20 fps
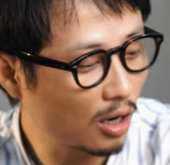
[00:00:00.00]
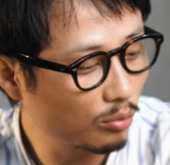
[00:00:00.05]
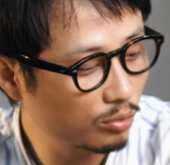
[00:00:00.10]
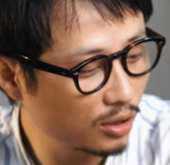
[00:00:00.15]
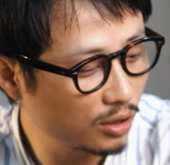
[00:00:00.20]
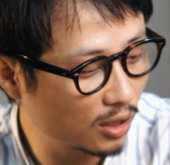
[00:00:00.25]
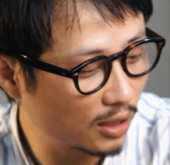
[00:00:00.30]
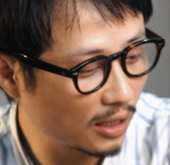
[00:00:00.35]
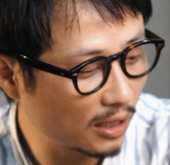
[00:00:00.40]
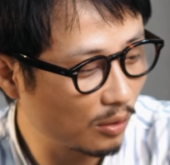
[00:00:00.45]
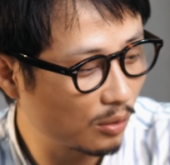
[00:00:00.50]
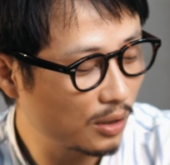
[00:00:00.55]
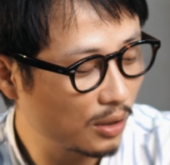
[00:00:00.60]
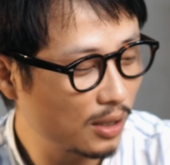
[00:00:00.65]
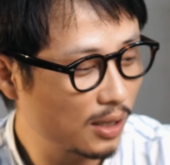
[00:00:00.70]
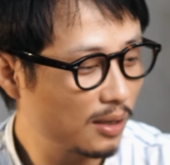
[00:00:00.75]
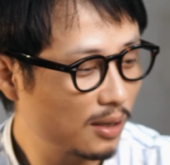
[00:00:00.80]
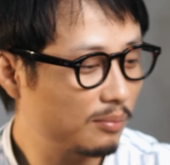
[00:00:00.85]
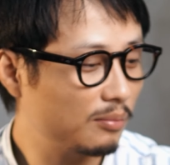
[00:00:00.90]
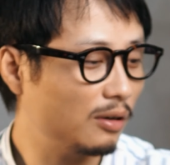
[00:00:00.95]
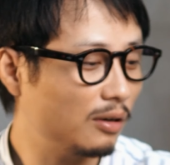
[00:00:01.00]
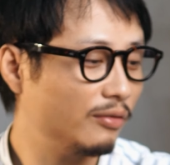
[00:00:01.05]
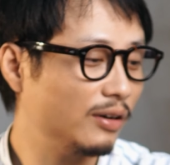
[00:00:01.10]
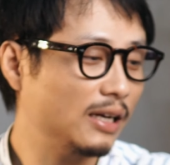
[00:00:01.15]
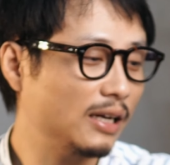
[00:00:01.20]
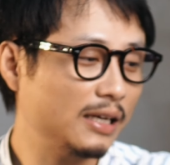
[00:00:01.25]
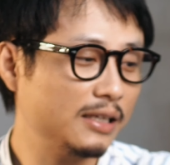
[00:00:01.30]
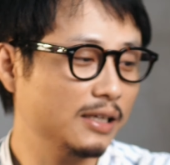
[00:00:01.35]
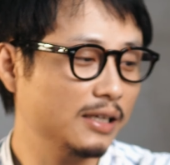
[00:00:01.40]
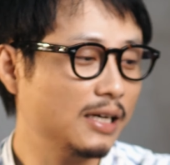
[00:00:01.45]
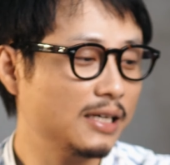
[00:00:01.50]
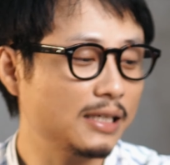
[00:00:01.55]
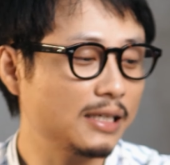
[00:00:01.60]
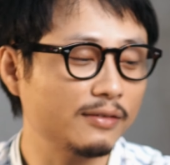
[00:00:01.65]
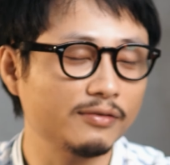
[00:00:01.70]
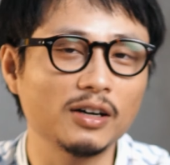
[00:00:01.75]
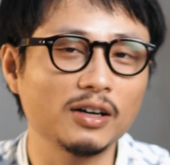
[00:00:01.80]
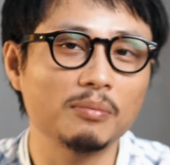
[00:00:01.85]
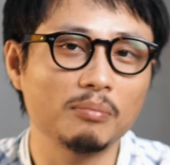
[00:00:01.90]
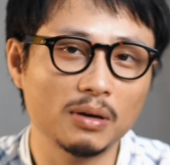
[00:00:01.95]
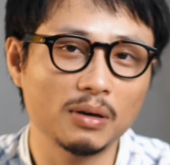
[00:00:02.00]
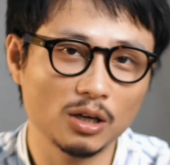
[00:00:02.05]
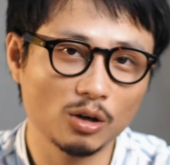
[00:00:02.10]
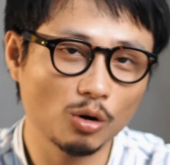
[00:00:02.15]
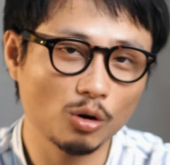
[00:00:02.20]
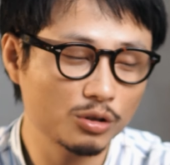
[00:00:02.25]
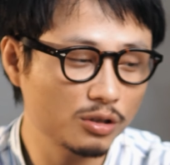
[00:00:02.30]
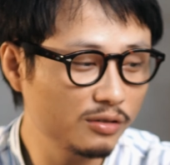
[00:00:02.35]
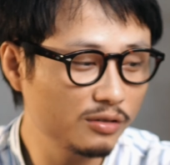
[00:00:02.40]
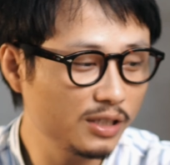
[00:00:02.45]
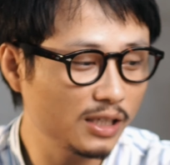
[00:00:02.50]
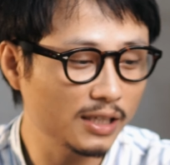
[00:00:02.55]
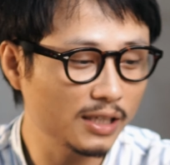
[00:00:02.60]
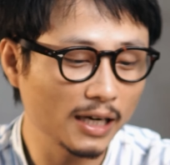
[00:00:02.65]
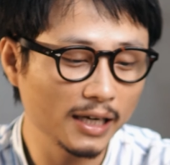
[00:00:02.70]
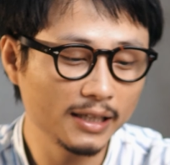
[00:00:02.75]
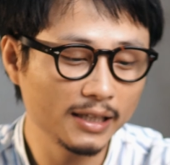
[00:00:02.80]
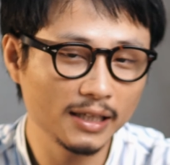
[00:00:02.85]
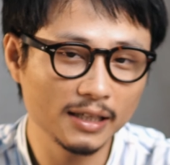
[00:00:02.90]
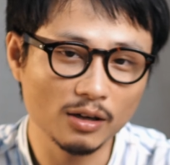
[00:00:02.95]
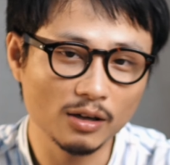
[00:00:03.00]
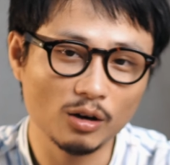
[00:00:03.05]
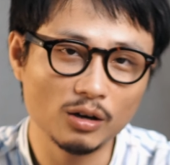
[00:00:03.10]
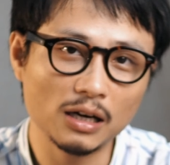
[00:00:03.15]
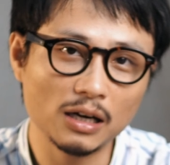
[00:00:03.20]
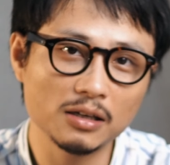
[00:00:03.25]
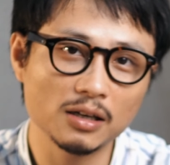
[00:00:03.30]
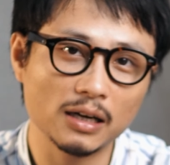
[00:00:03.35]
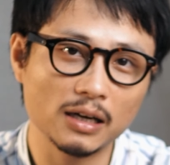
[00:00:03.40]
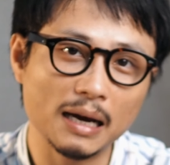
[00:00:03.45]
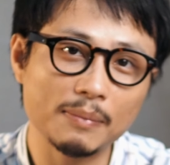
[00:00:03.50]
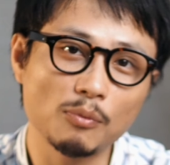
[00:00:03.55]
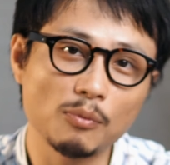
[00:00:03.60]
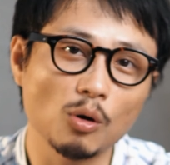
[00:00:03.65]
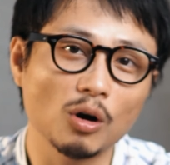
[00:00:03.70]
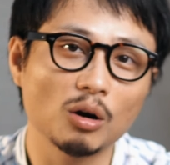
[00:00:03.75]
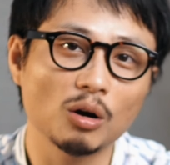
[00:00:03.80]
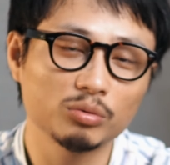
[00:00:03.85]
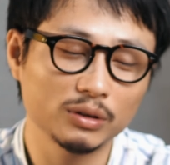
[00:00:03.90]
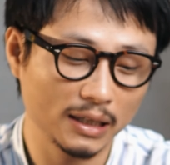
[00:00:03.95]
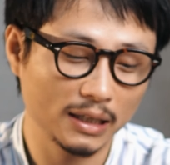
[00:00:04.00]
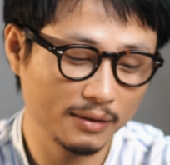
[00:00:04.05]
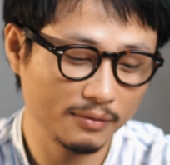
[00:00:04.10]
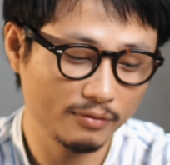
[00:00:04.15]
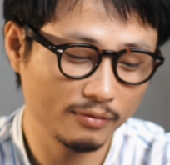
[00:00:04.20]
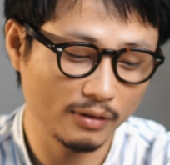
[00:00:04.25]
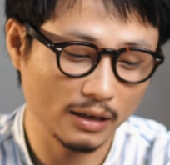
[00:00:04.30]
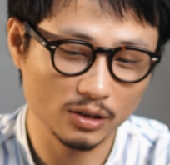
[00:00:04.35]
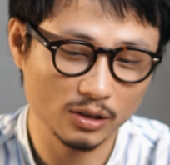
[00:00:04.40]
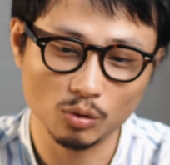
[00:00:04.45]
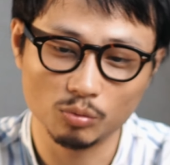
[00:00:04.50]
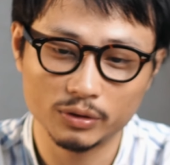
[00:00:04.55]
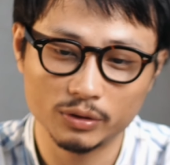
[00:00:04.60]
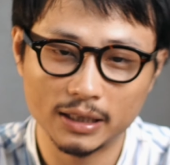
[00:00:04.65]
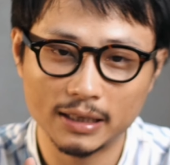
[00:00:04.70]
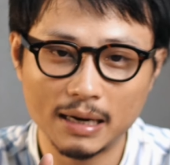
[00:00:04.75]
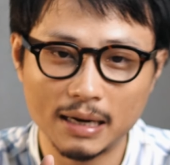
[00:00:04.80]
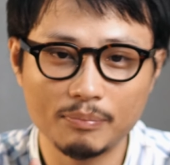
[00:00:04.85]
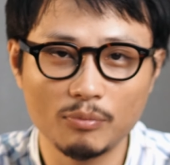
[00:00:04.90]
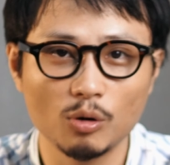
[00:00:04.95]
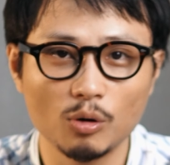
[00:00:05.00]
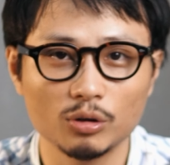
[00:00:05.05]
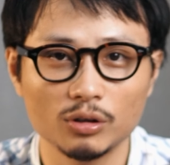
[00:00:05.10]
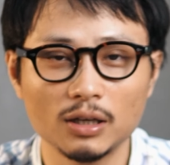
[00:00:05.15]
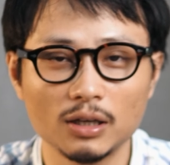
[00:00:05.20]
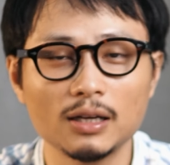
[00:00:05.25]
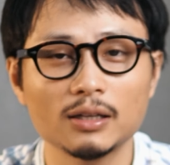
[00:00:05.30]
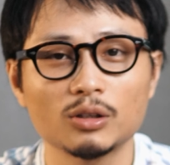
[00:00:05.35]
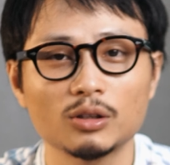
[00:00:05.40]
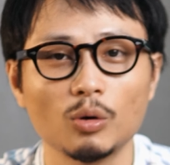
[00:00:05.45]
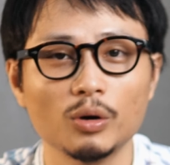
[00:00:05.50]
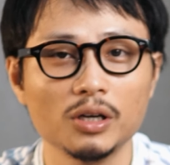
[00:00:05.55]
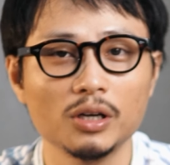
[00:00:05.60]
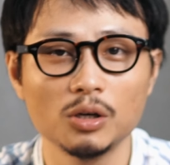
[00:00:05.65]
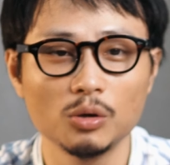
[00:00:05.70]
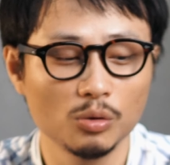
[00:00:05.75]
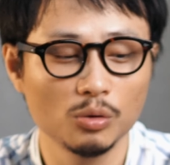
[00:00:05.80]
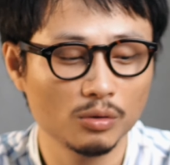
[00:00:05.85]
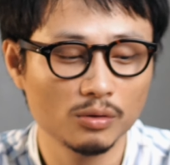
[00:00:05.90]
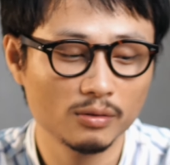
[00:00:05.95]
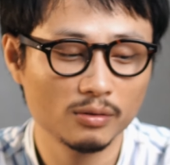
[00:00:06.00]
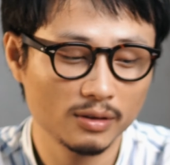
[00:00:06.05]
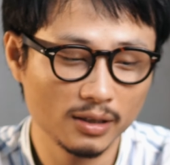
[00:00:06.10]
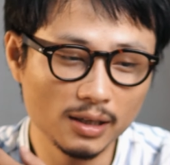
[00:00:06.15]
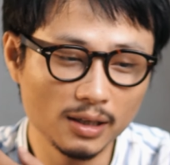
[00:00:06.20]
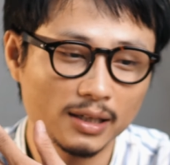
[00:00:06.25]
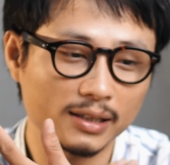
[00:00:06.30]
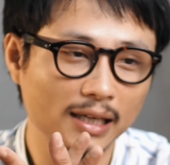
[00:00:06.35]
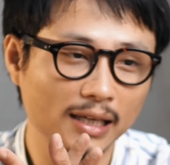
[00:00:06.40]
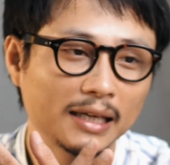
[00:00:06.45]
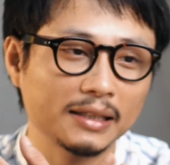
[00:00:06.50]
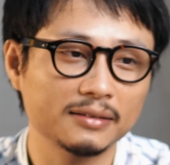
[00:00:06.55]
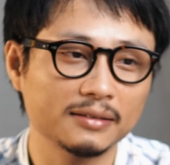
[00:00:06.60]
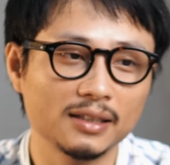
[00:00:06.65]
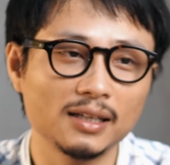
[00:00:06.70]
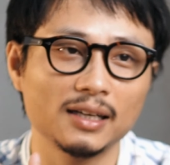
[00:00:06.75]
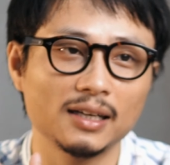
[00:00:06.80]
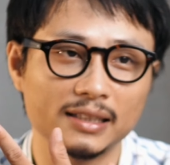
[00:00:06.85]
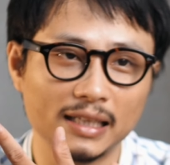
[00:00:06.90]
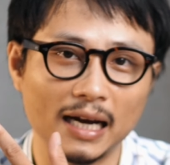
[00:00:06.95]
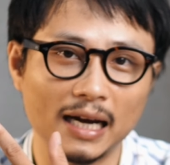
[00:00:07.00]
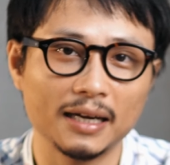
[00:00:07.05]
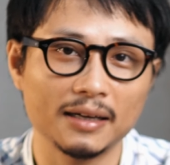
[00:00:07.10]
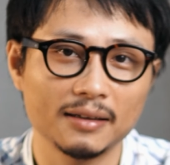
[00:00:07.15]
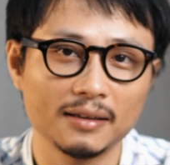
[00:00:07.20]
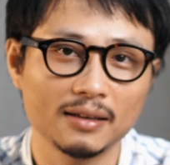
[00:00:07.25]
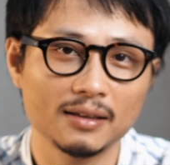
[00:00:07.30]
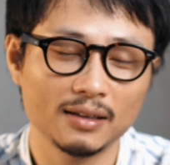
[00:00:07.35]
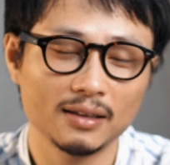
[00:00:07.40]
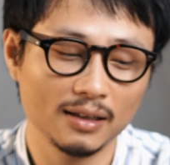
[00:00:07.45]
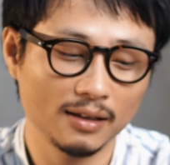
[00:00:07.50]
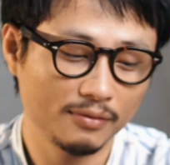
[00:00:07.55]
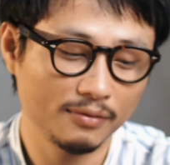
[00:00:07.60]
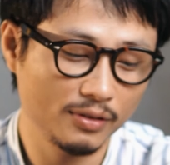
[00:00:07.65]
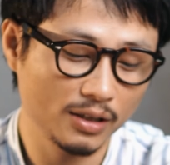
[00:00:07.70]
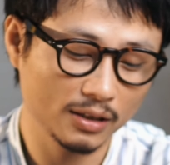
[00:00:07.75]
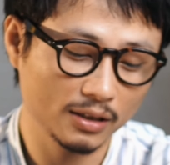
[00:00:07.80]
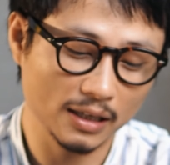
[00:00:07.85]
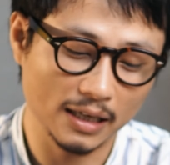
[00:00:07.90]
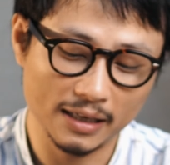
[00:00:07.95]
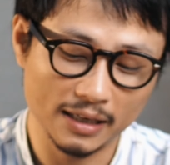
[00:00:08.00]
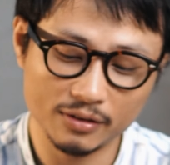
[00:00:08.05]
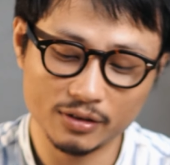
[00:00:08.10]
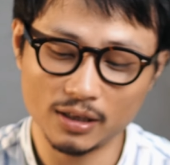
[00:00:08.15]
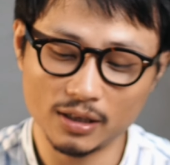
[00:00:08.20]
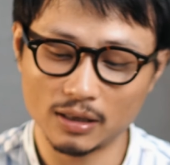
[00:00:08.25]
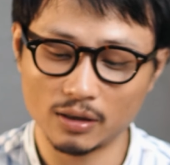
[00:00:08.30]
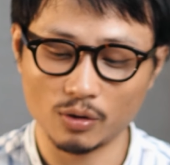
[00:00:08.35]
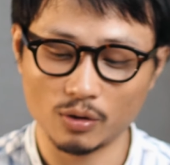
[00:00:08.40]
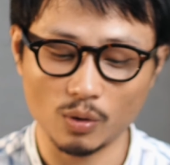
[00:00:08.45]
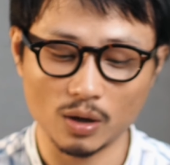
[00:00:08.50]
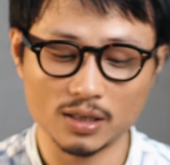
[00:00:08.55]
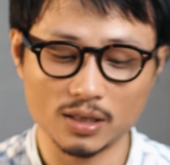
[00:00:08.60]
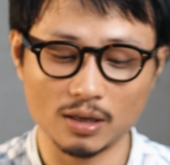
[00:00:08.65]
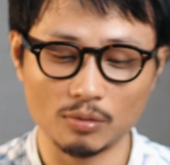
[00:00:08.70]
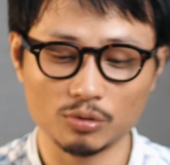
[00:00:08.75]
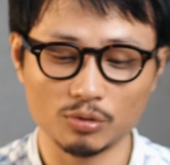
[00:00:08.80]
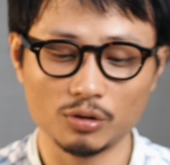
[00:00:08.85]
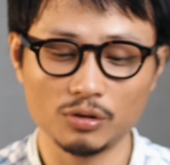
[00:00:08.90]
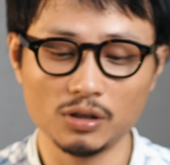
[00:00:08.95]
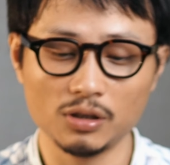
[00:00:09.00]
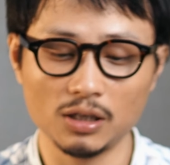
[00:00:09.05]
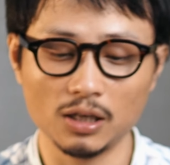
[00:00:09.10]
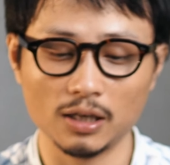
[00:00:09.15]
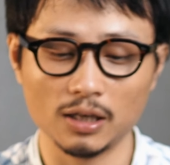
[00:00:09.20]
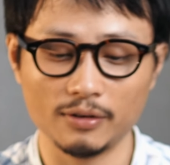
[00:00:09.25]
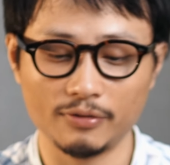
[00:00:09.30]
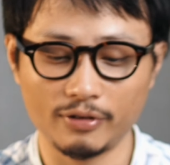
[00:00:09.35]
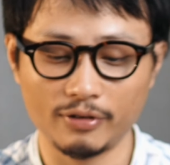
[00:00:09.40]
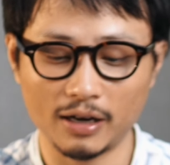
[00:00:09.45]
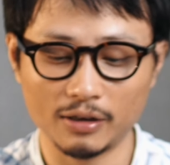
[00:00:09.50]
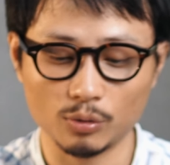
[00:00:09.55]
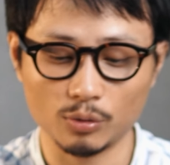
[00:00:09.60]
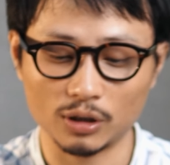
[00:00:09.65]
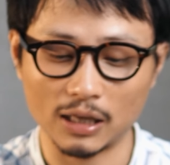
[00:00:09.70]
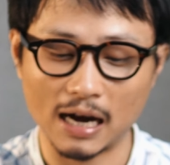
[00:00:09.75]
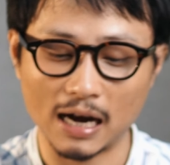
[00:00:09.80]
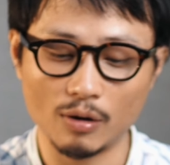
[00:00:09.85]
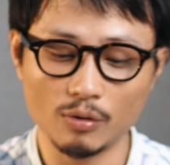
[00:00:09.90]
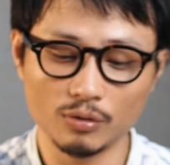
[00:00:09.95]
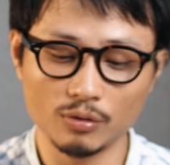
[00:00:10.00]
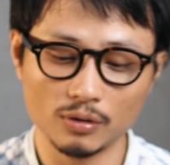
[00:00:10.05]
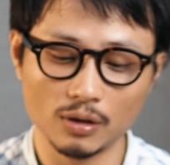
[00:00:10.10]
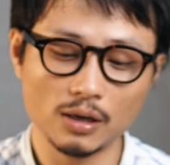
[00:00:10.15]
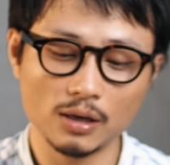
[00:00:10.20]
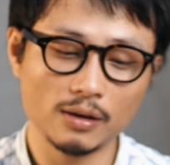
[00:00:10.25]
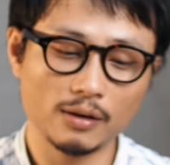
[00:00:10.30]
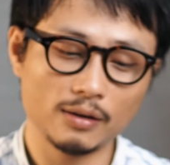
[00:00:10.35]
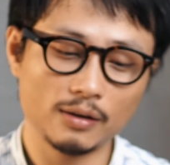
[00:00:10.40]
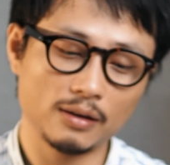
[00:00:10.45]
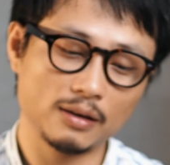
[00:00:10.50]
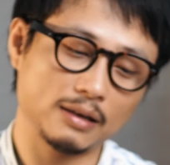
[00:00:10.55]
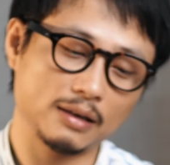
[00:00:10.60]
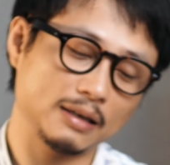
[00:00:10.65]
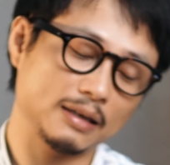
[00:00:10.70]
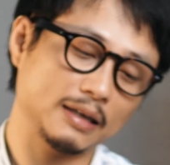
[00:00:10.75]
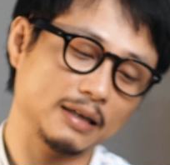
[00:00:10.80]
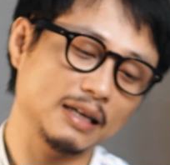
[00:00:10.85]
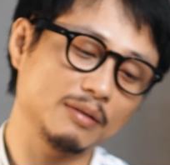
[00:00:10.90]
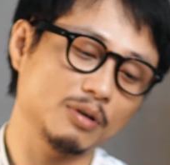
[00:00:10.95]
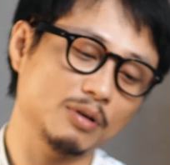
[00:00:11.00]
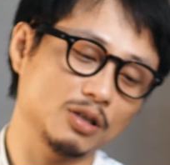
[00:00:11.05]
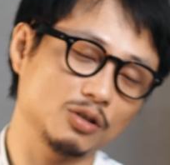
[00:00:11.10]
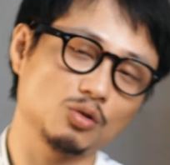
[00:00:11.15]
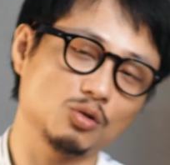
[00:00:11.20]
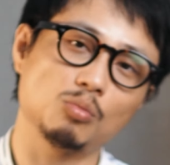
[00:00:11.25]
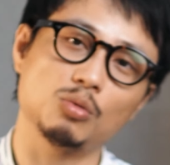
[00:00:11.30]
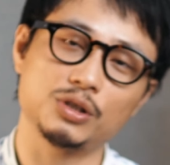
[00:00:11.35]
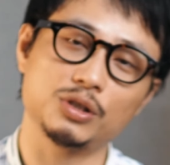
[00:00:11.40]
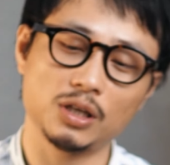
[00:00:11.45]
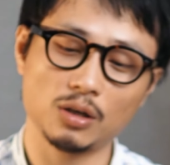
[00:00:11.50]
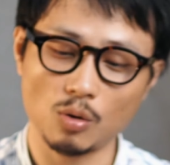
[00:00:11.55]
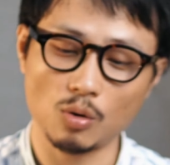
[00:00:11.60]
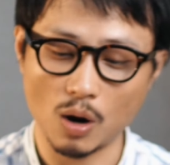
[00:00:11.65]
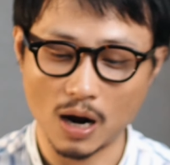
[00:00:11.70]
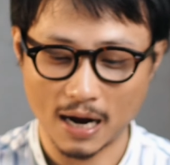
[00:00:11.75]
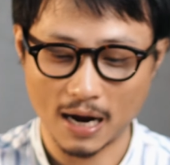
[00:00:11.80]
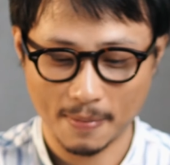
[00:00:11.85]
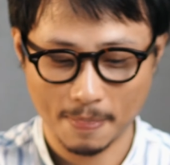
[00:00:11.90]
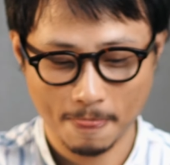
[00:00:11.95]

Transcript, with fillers: không thừa đâu bởi vì là những cái sản phẩm mà nó có chứng chỉ đấy thì nó đã được Apple công nhận và dùng trên Apple rất là tối ưu rất là nhanh rất là nhạy đấy, việc đấy rất là quan trọng cho những người fan của táo à, khi mà sử dụng một chiếc loa